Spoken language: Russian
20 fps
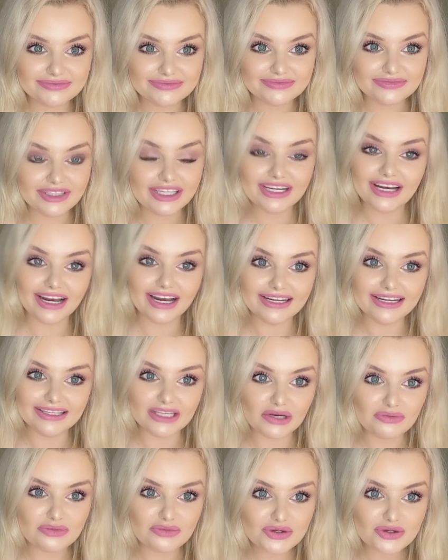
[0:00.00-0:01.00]

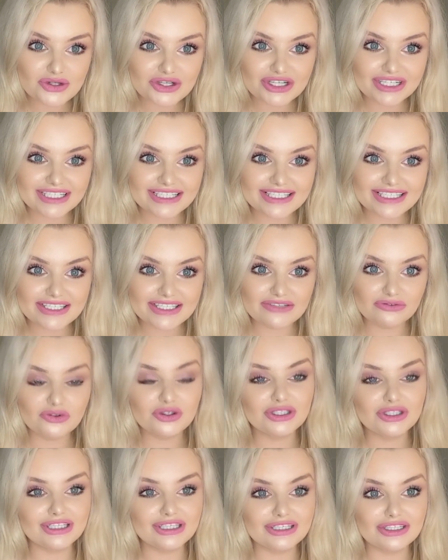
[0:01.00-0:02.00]
нереально обрушились.
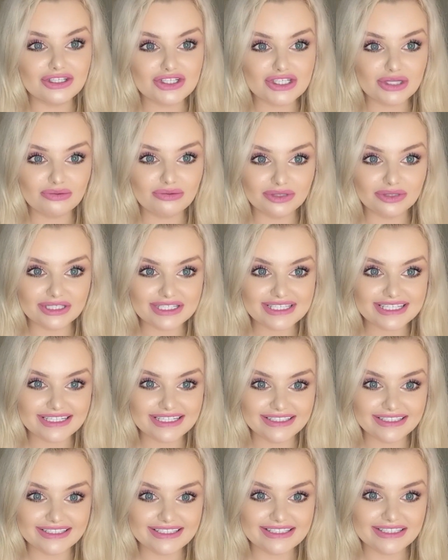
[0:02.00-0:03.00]
Сегодня я должна была
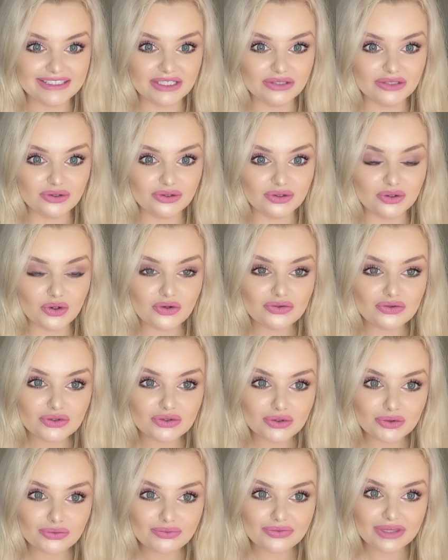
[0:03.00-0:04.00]
делать
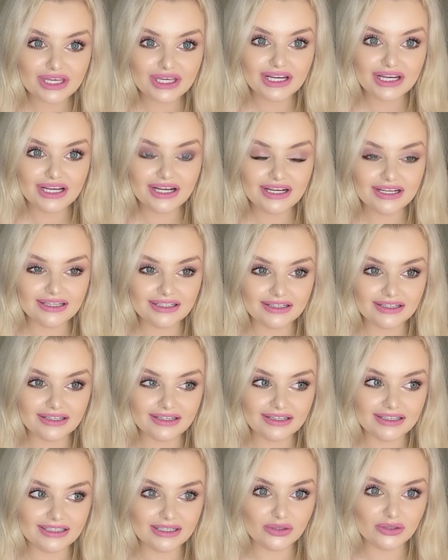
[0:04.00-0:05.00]
татуировку,
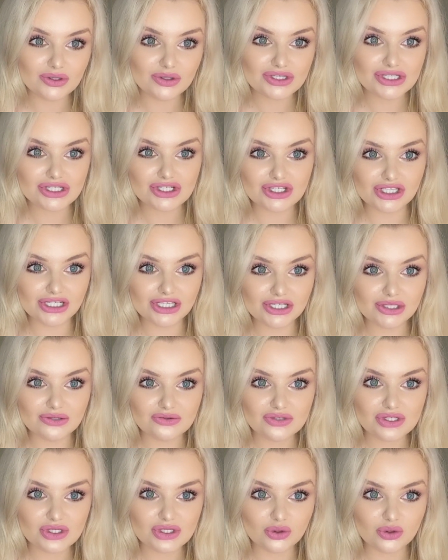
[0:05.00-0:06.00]
а, но, к сожалению,
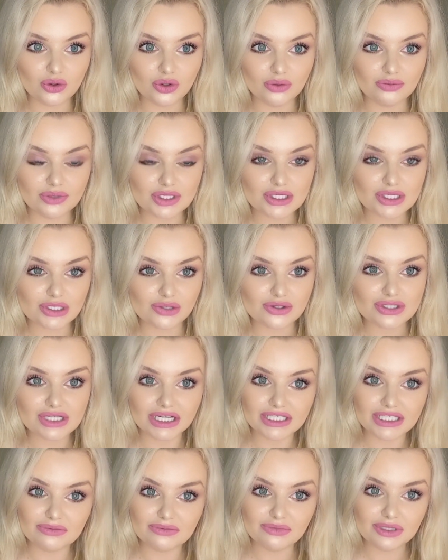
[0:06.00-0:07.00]
все пришлось
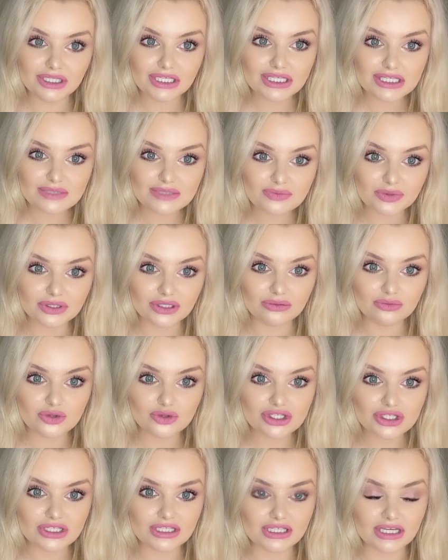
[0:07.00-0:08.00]
отменить, потому
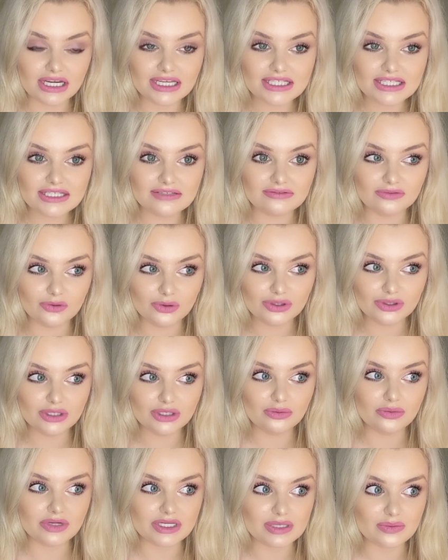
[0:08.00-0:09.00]
что я сегодня
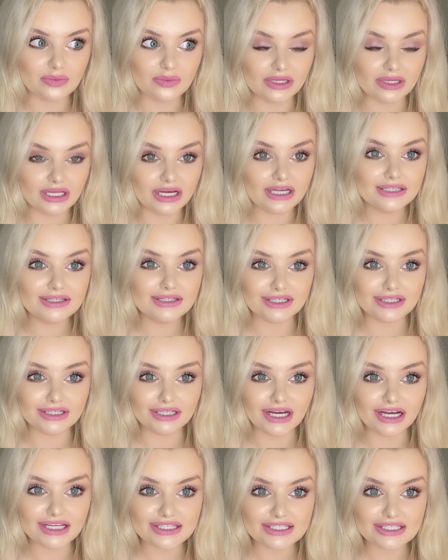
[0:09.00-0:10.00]
проспала
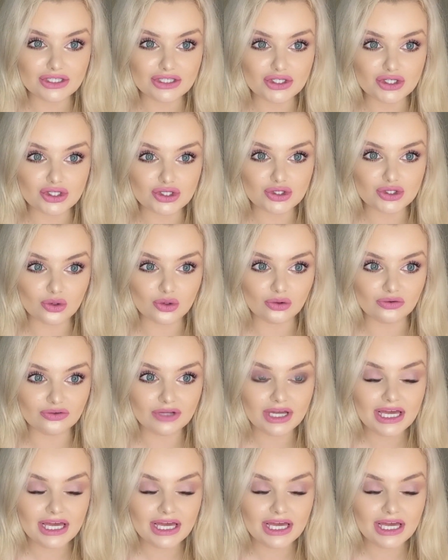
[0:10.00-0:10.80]
13 часов.